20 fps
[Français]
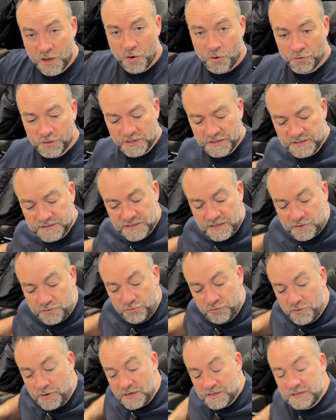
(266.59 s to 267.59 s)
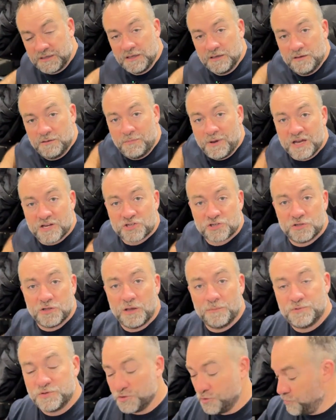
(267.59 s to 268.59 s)
On a des accoudoirs qui marchent
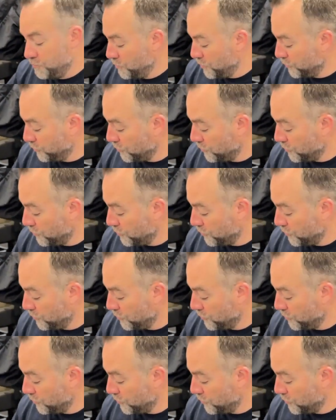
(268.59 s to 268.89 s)
absolument